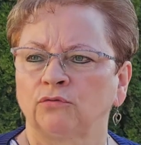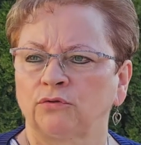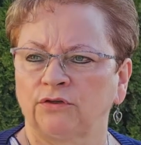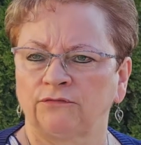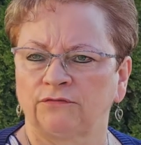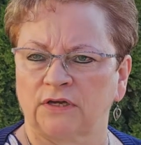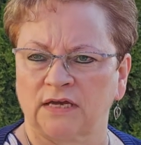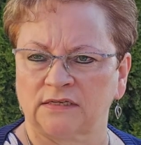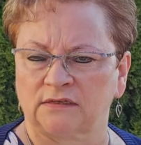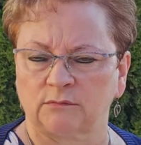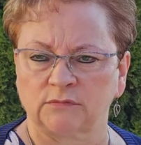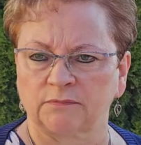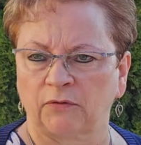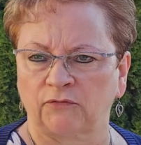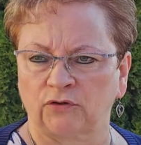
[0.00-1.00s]
i wyjazdem
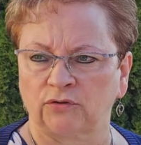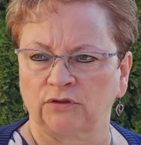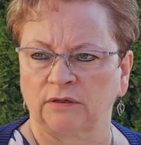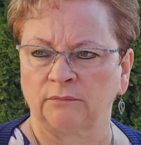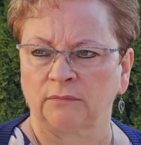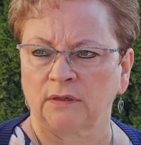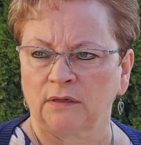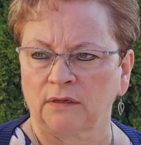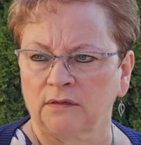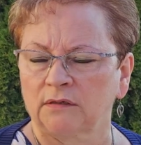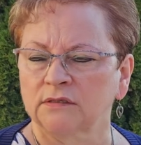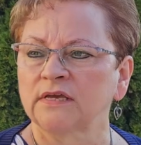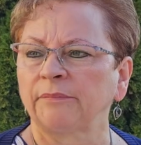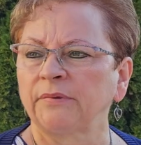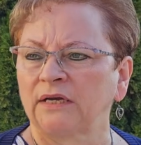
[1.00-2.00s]
z powrotem.
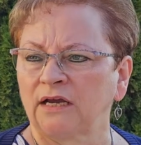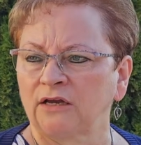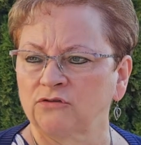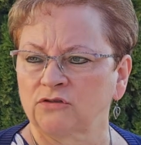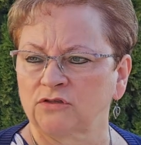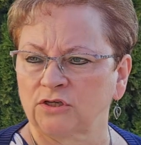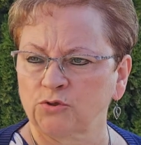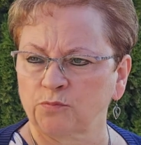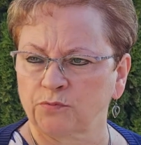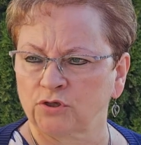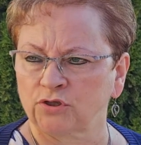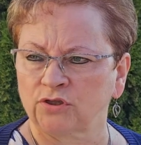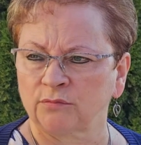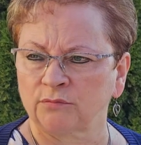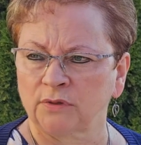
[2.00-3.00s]
Zabierając też
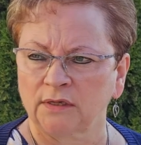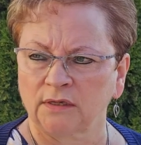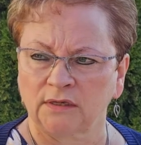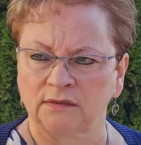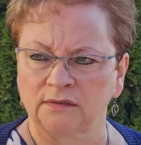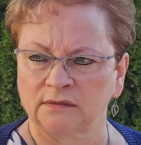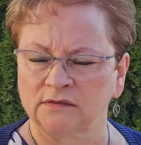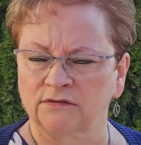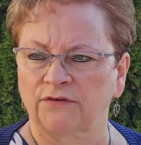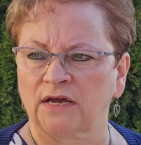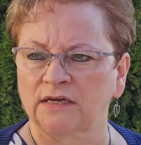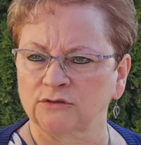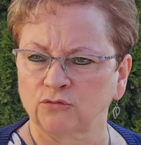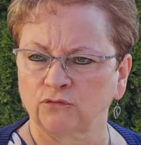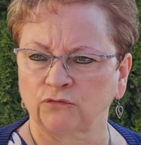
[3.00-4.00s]
przy tym jeden z
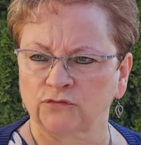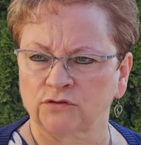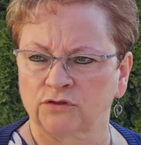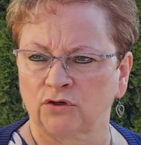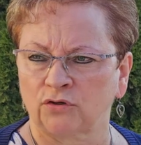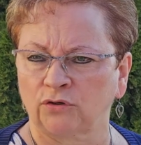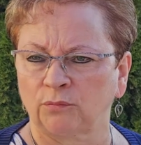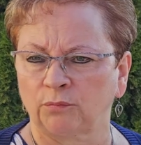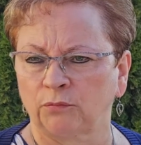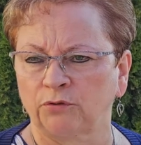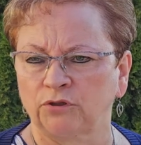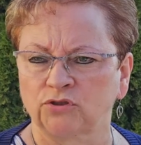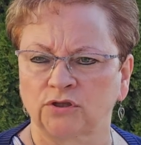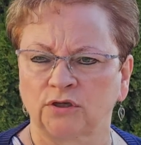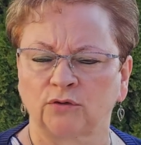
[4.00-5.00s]
wjazdów z drogi
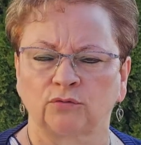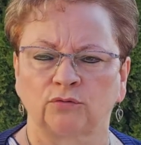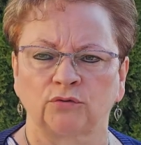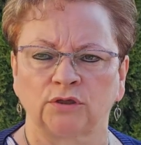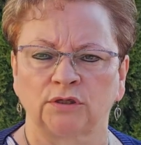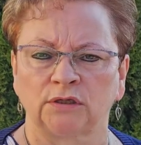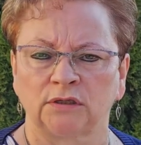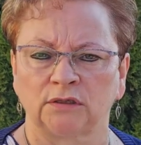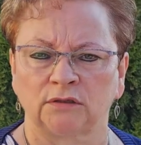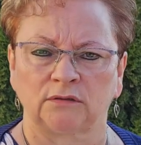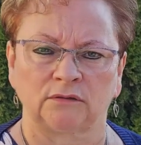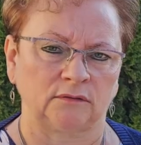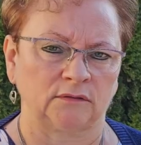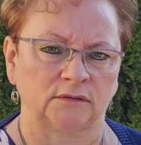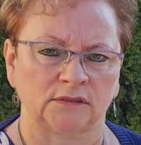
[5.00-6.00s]
publicznej, który
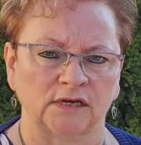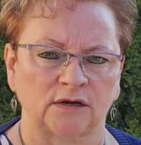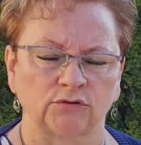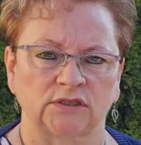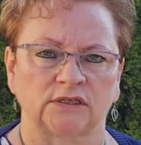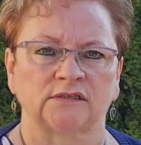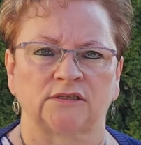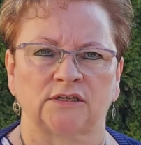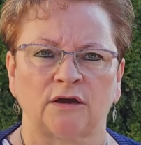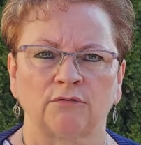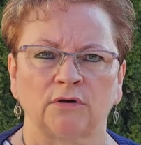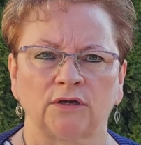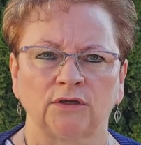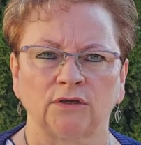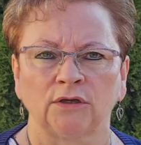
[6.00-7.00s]
cały czas
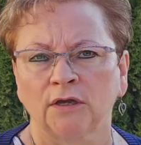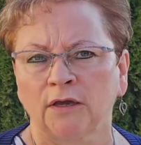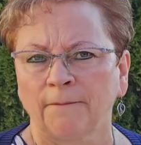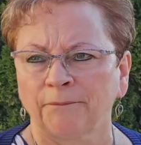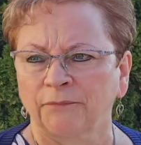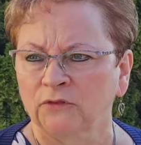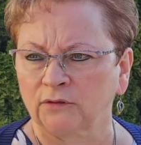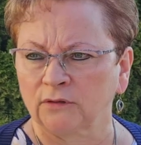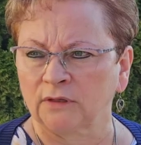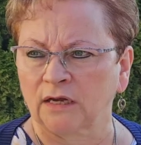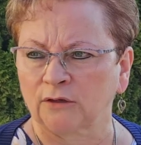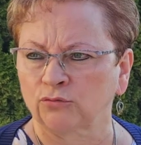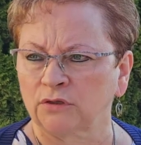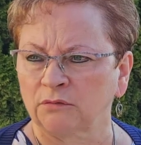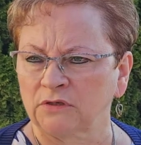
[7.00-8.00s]
działa i na
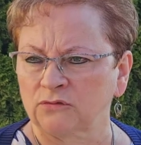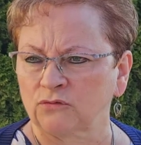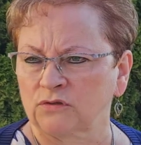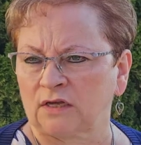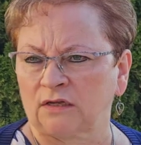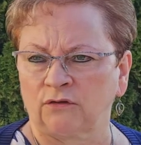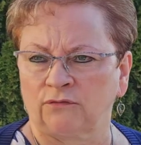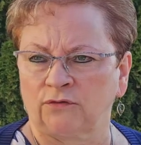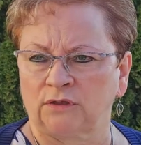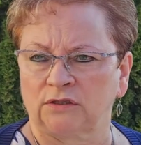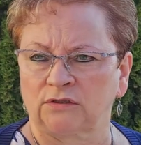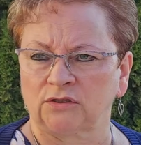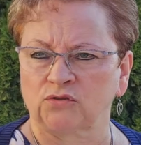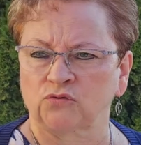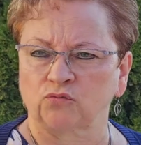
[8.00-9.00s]
którym jest ustanowiona
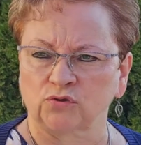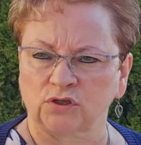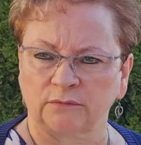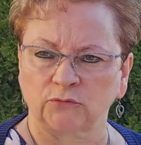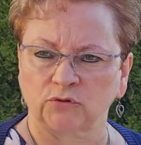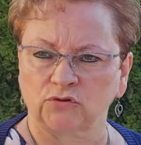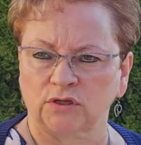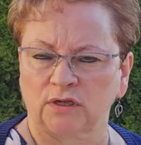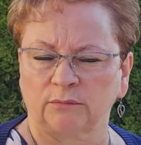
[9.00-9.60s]
też służebność dla